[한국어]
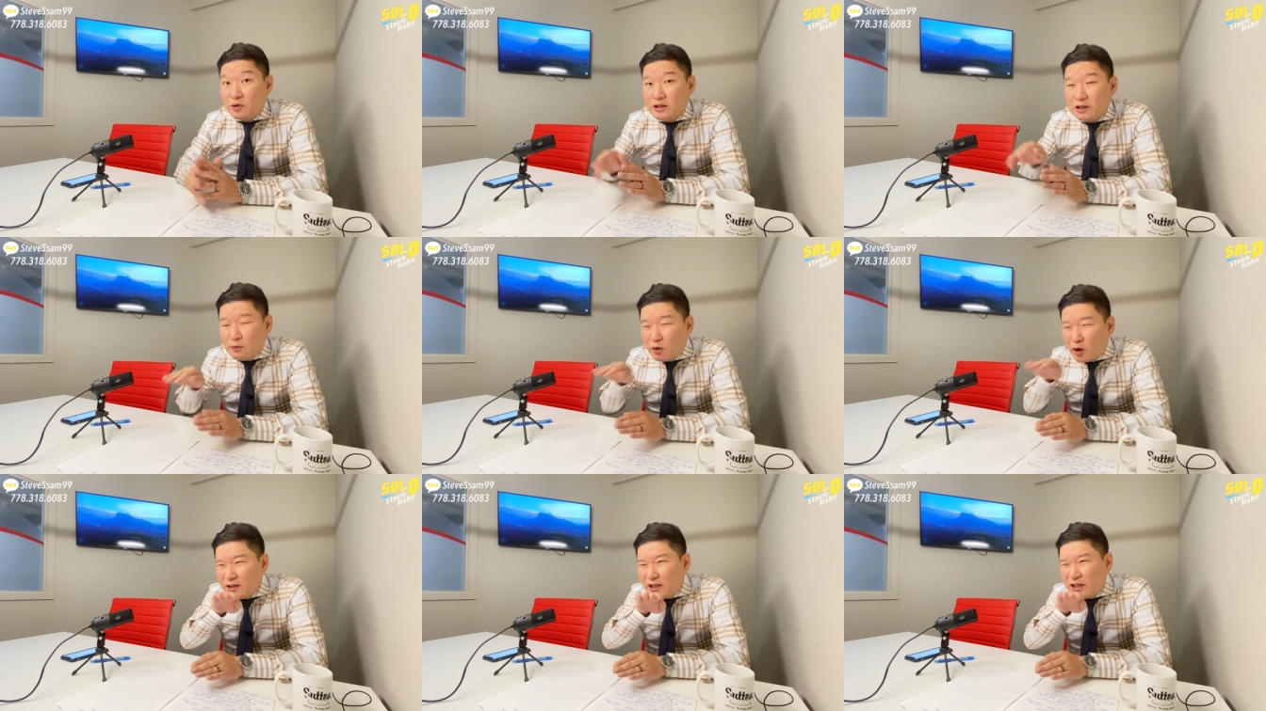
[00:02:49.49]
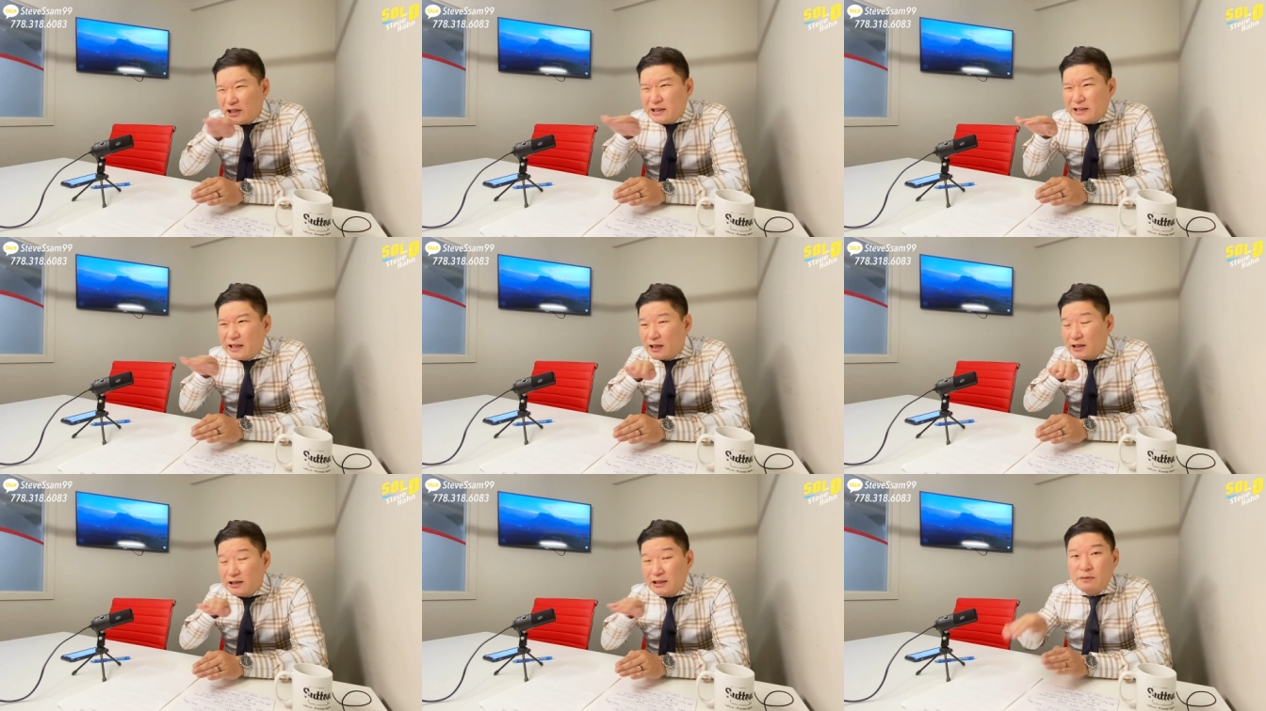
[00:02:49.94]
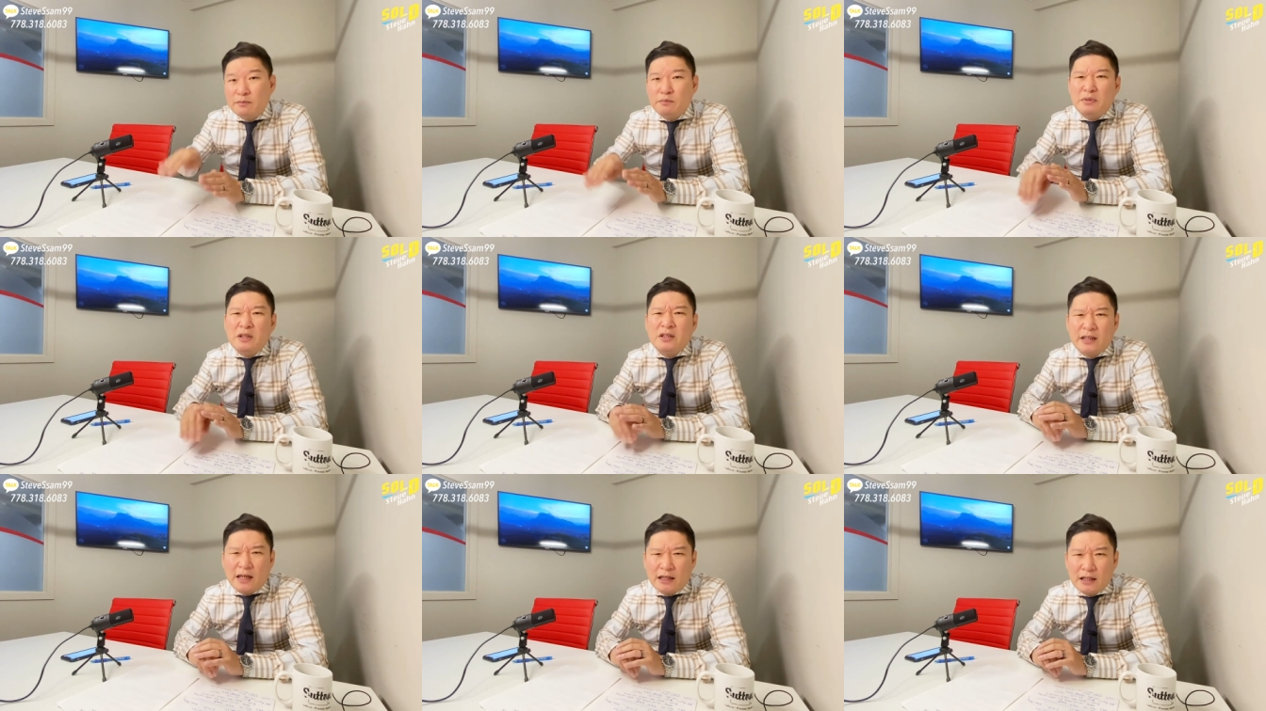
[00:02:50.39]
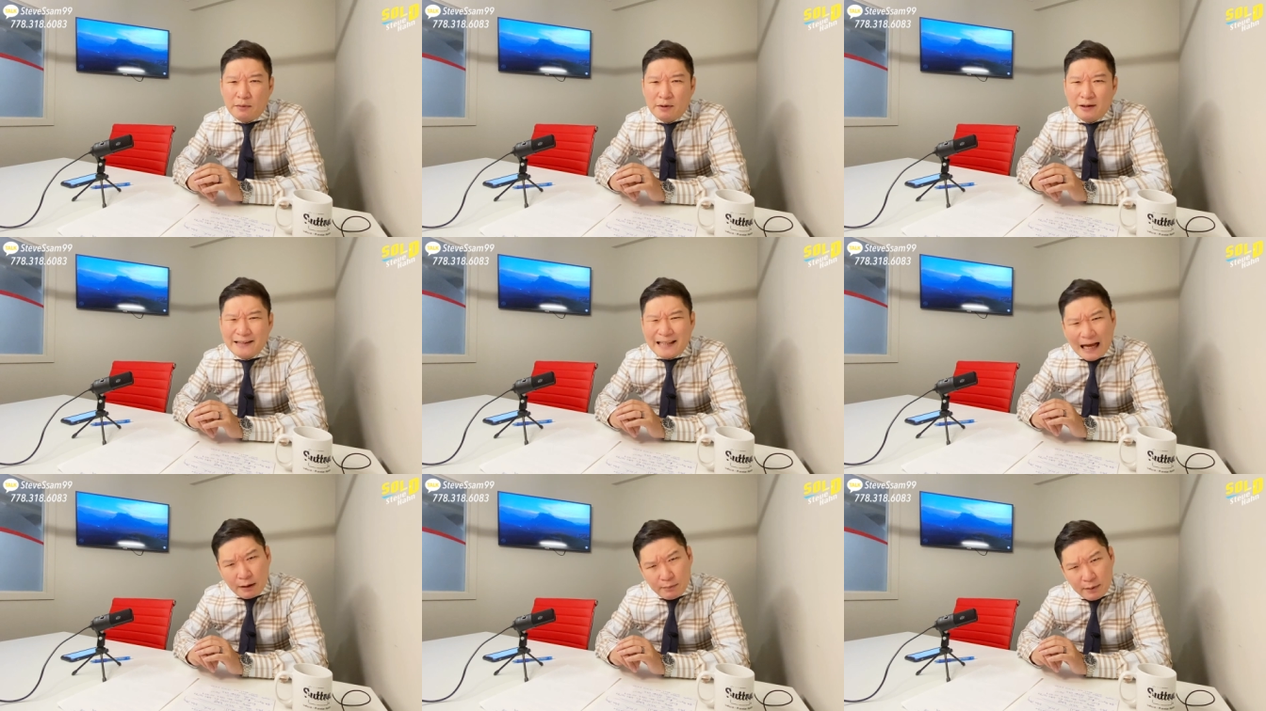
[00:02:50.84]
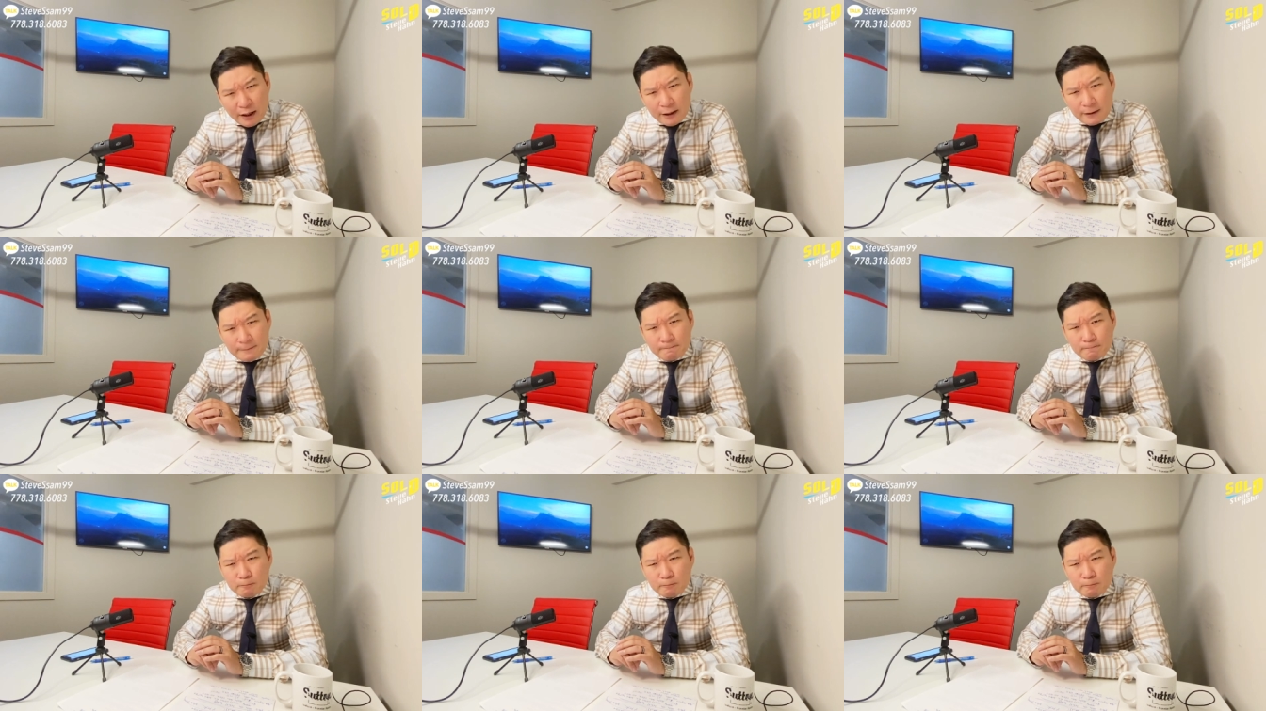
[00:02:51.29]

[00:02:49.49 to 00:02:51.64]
지금 현재 시세랑 지금 비슷하다면. 다만